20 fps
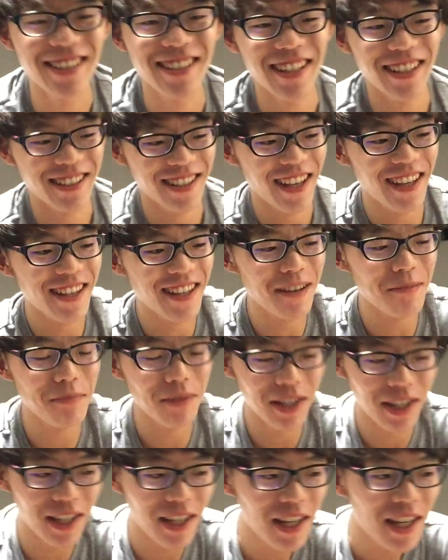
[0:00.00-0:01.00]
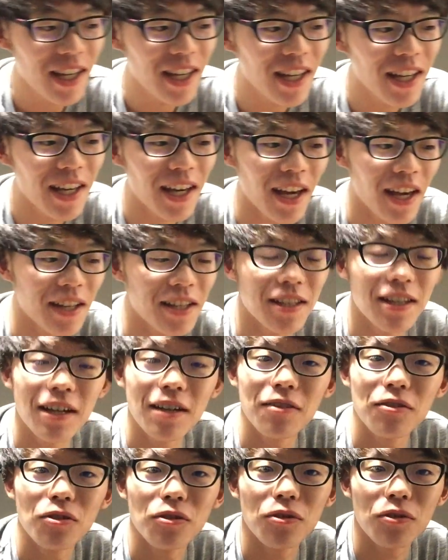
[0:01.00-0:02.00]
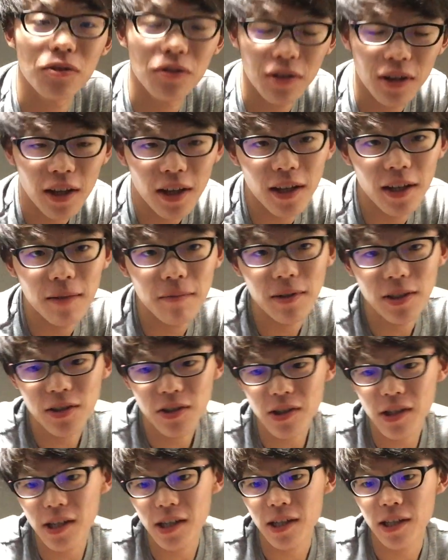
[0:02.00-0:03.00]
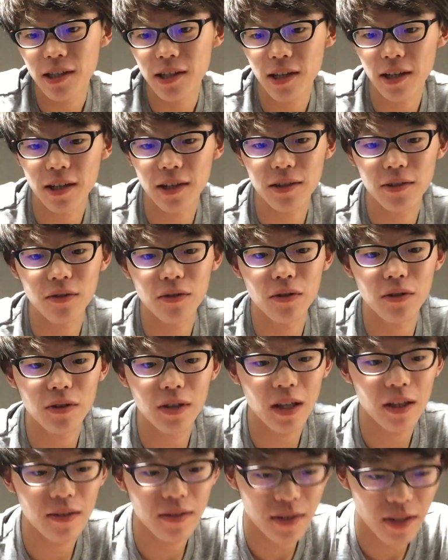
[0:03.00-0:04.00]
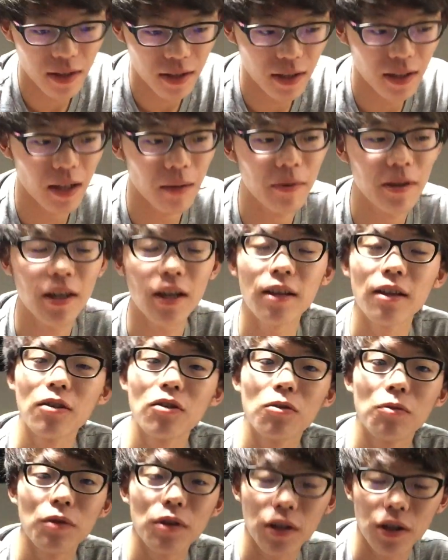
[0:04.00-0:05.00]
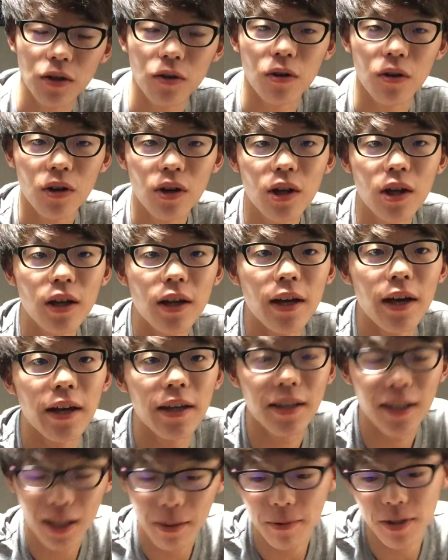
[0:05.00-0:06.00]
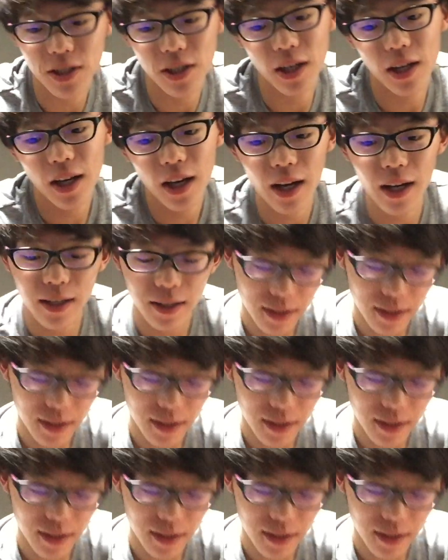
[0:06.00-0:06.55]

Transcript: 1000円引き、えー、になるということで、まあ、次、だからその、絶対貯めたいなと思って今日、えー、行ってきました。は